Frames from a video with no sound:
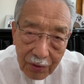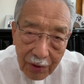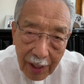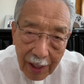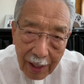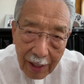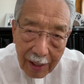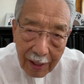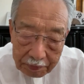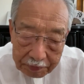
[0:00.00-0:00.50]

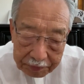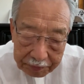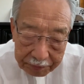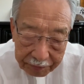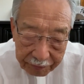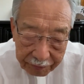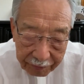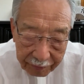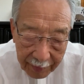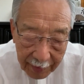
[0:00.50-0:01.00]
年
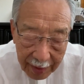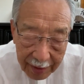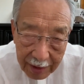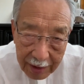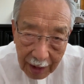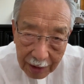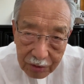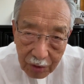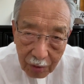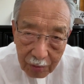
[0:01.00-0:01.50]

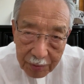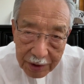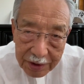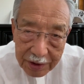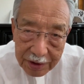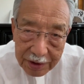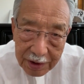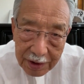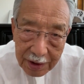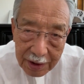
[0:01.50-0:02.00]
ヤヌコビッ
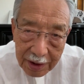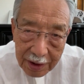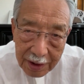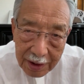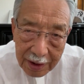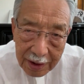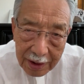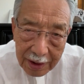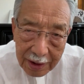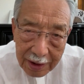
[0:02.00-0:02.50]

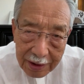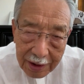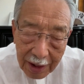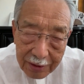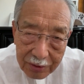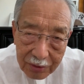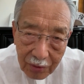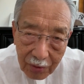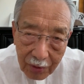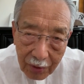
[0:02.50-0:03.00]
チ
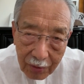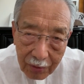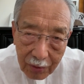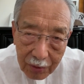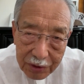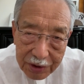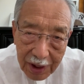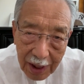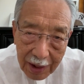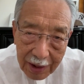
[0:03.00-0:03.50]
大統領
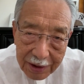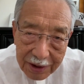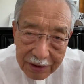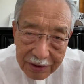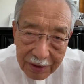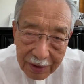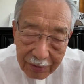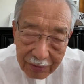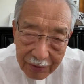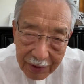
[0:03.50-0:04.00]
ロシア派で
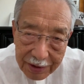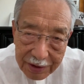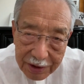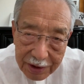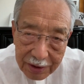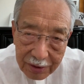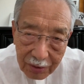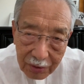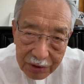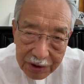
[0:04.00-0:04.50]
すけどね
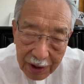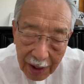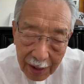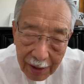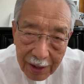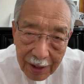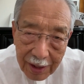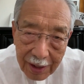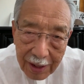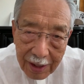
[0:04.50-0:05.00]
親ロシア、
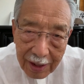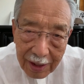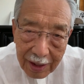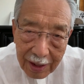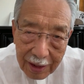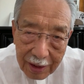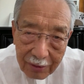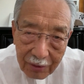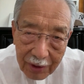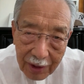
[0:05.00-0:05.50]

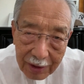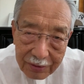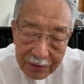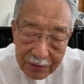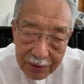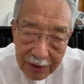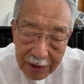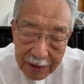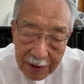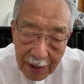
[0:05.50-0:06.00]
えー、これが
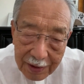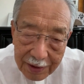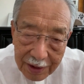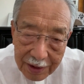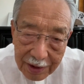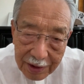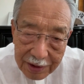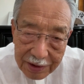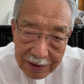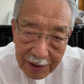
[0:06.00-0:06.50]
クーデター
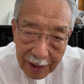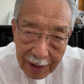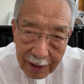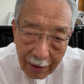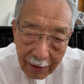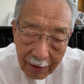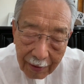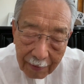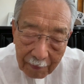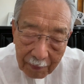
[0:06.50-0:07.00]
でです
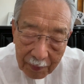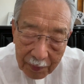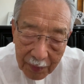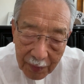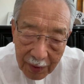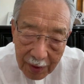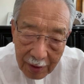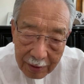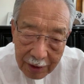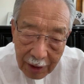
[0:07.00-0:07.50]
ね
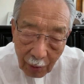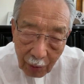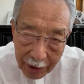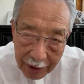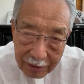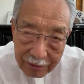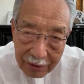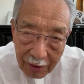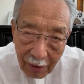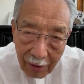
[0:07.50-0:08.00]
倒
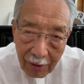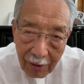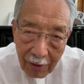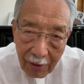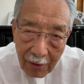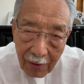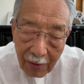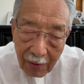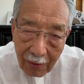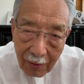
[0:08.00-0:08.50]
れると。
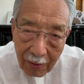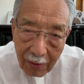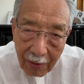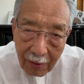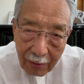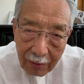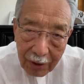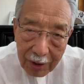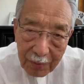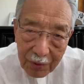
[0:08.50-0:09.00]

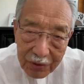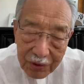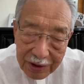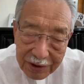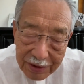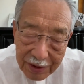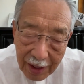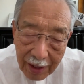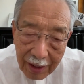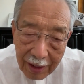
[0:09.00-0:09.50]
これもで
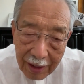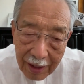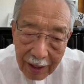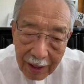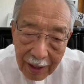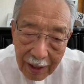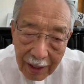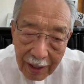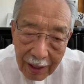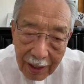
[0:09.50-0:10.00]
すね、
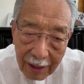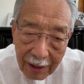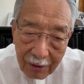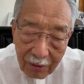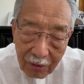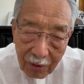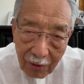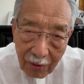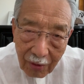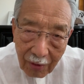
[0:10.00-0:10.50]
えー、
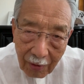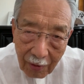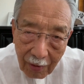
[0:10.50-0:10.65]
この、